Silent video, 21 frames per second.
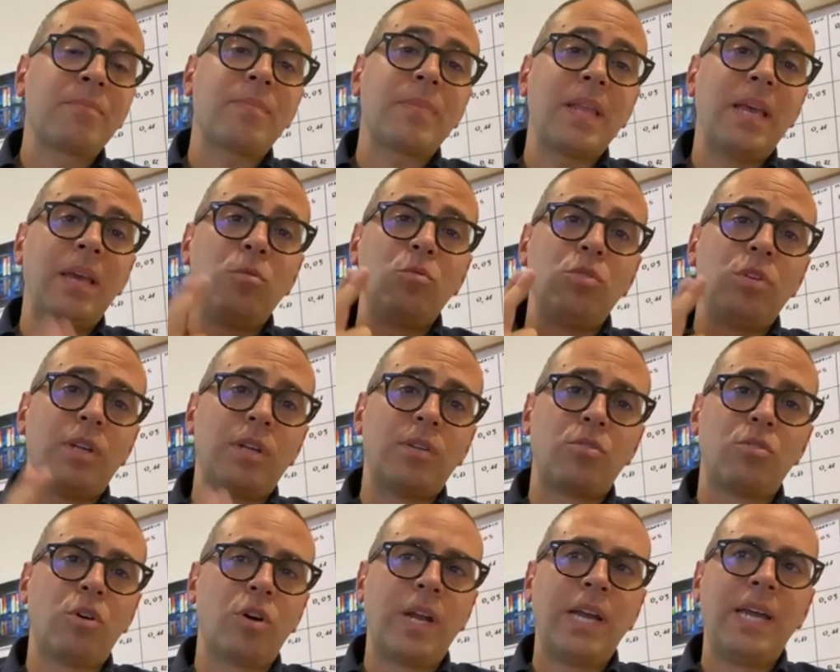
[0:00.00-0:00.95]
è un
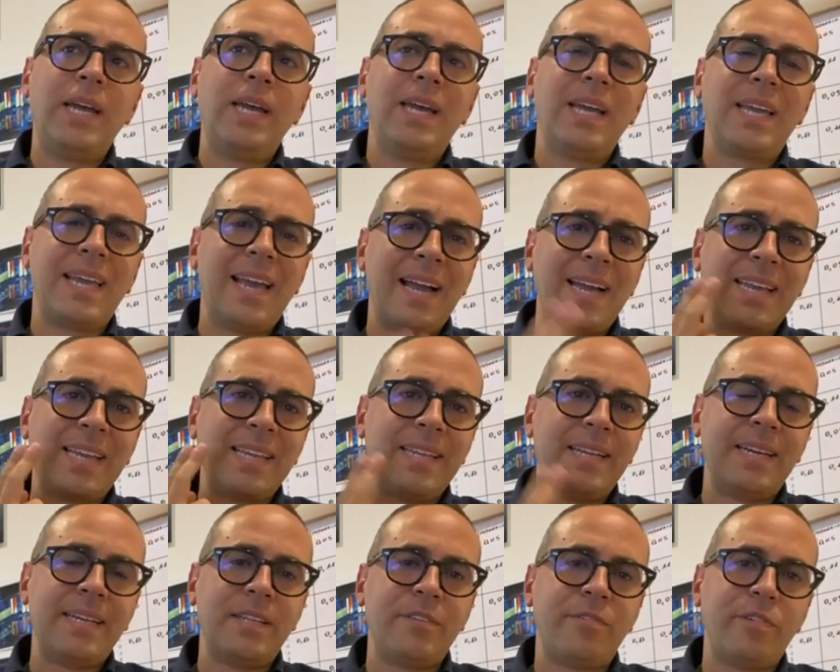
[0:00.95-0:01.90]
direttore che anche
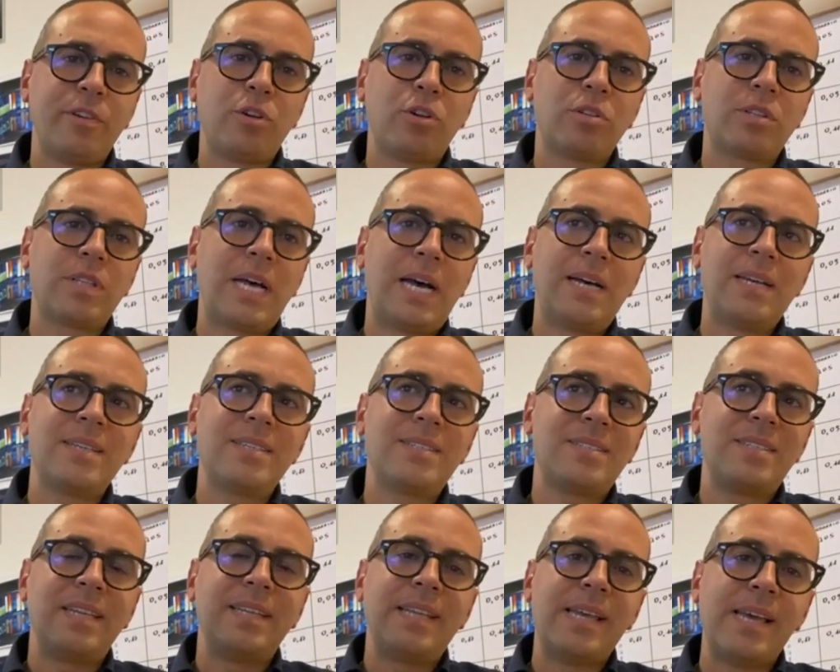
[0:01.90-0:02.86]
nelle difficoltà
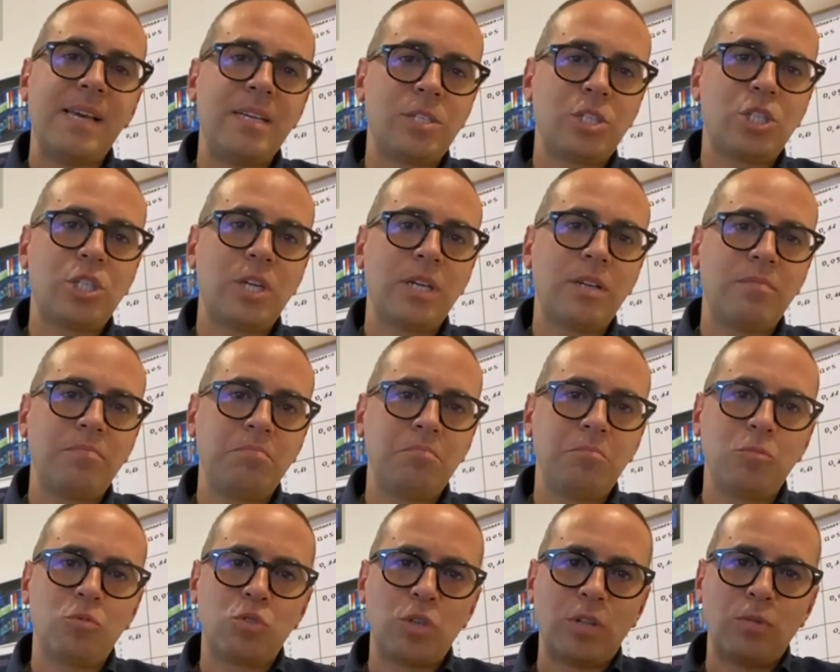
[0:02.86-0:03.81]
se ne esce
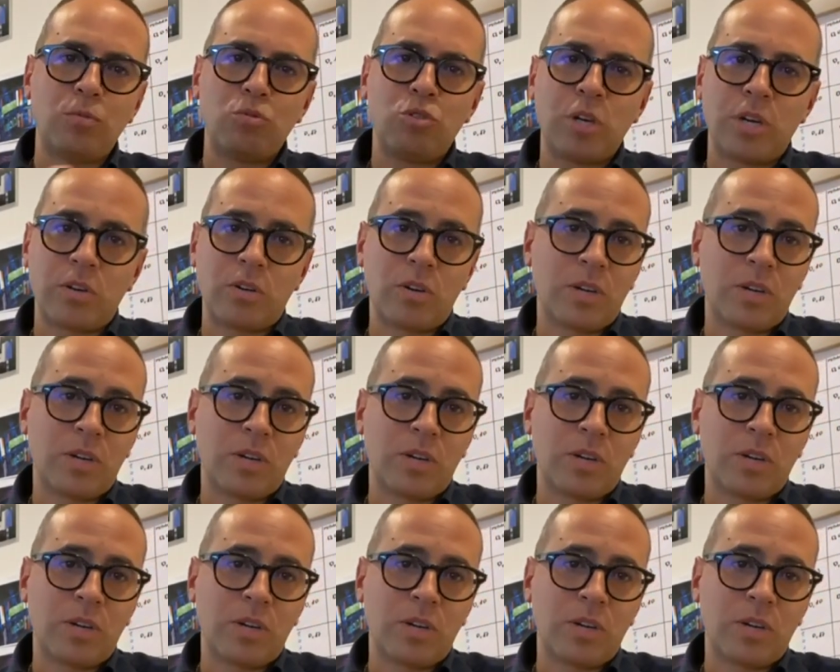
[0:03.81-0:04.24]
usando il gergo